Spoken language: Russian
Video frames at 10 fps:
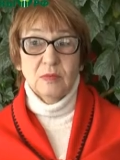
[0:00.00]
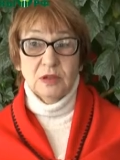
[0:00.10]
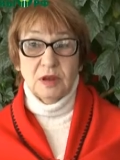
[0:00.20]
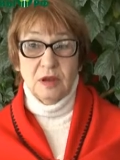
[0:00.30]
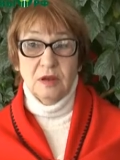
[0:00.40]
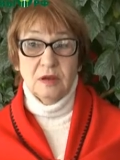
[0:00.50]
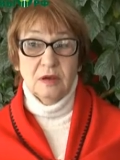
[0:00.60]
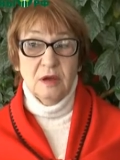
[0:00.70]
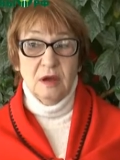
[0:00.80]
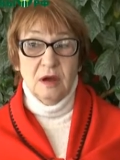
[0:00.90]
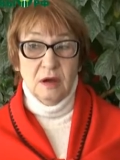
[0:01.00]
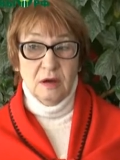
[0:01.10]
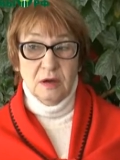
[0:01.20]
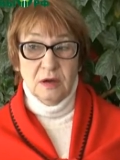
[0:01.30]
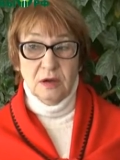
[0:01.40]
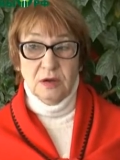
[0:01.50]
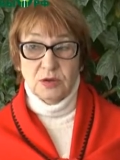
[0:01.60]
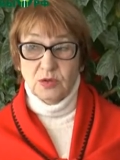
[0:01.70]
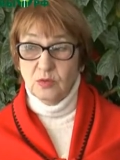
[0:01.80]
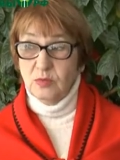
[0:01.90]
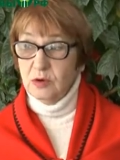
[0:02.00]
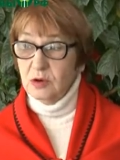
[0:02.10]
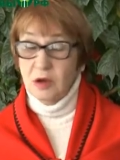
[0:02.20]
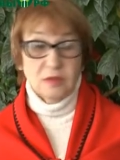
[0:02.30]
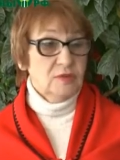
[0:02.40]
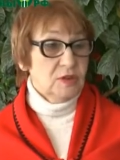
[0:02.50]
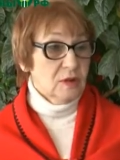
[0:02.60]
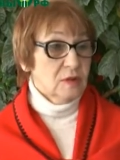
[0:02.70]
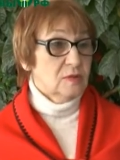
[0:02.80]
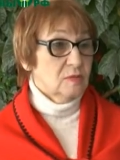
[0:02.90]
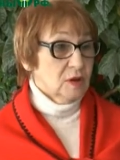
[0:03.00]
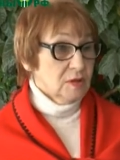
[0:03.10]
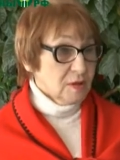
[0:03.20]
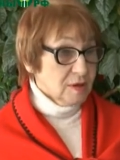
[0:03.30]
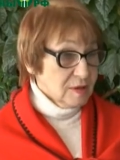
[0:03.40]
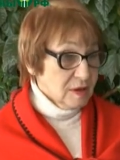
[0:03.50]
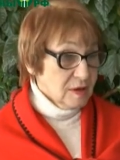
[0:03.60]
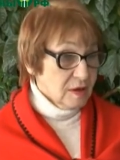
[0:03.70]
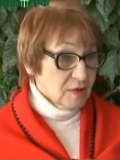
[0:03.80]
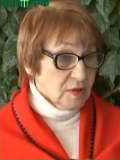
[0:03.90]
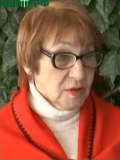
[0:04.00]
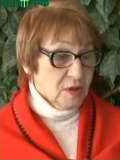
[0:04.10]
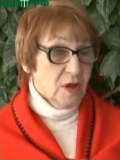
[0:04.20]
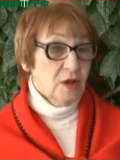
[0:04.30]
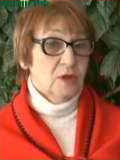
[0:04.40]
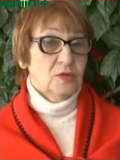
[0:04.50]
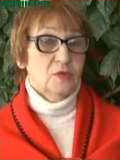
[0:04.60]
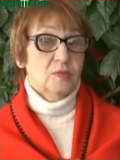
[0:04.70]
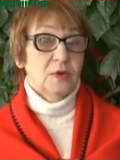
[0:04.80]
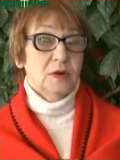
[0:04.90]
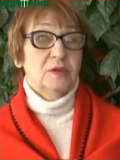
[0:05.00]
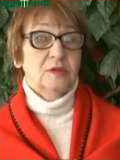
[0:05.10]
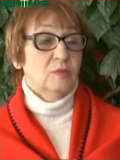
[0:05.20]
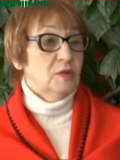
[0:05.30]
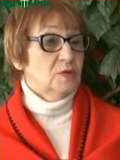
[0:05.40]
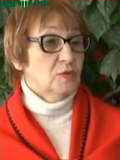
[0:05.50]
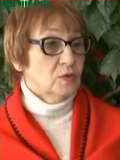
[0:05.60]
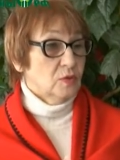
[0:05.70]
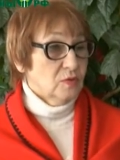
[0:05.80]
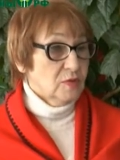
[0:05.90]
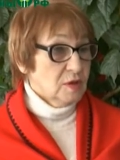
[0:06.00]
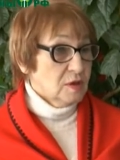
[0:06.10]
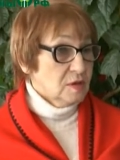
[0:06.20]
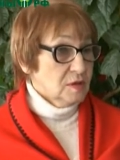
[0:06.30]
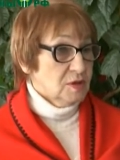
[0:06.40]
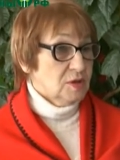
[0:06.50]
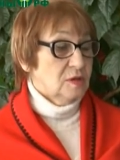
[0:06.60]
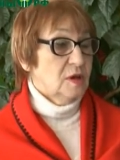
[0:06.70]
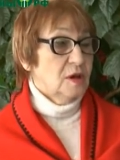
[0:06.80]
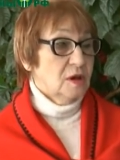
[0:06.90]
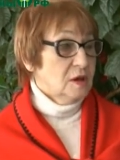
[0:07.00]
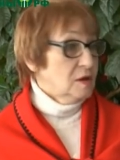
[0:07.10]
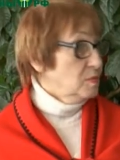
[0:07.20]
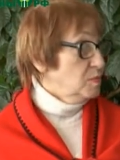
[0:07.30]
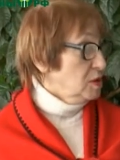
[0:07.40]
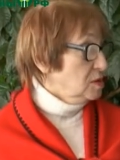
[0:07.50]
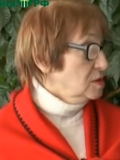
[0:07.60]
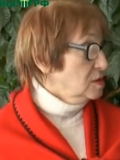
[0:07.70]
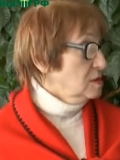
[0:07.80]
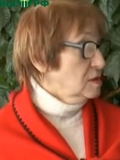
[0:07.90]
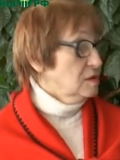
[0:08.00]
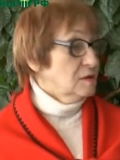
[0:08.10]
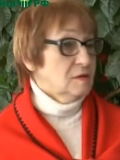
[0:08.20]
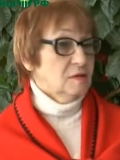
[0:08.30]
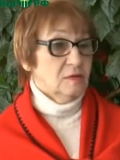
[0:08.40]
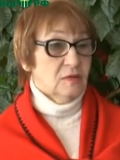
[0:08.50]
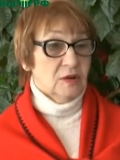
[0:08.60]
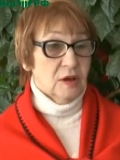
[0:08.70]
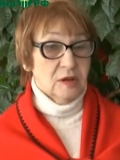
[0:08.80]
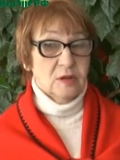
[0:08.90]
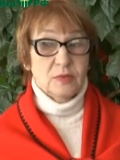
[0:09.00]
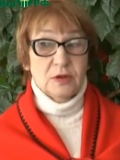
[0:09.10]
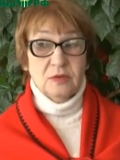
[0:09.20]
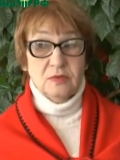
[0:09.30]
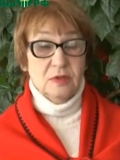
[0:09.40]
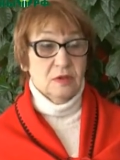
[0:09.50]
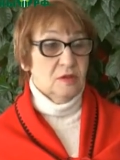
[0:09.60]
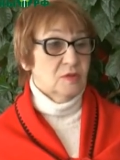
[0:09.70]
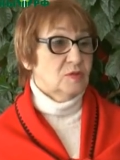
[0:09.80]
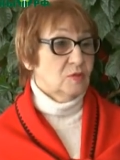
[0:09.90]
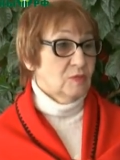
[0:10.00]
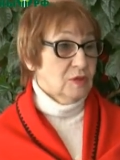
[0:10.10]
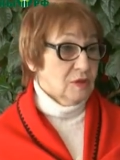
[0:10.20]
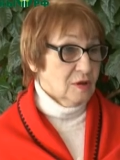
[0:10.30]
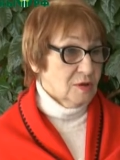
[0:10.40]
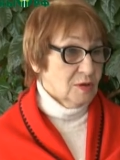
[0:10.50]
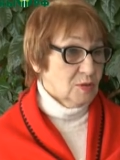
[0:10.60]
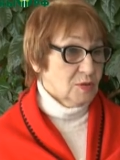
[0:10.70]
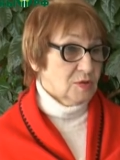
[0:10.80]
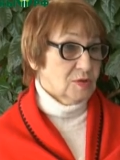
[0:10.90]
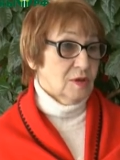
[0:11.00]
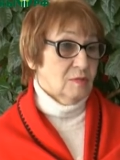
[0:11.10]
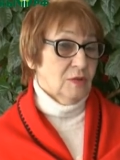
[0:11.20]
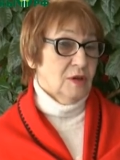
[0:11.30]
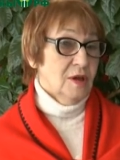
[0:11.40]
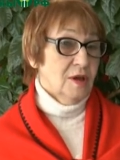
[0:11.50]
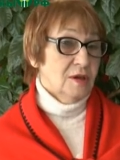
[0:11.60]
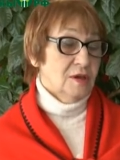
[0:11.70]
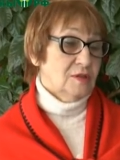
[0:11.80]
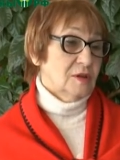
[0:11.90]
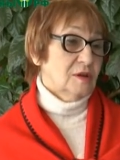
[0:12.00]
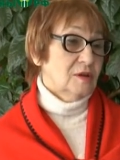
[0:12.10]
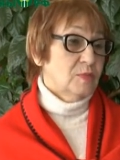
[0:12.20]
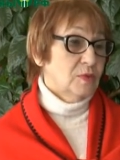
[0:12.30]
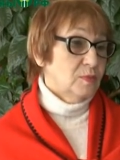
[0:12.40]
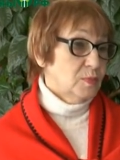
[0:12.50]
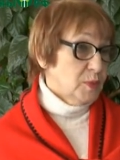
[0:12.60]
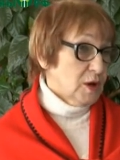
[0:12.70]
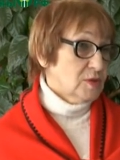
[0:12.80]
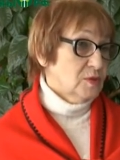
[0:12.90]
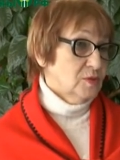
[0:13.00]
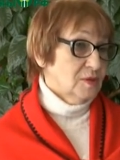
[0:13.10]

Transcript: Смотрели, э, чтобы отвечала тематике заявленной, то есть поэзия была духовная, значит, э, песни, э, вокальные произведения, инструментальные, то же самое. И так как Пасха у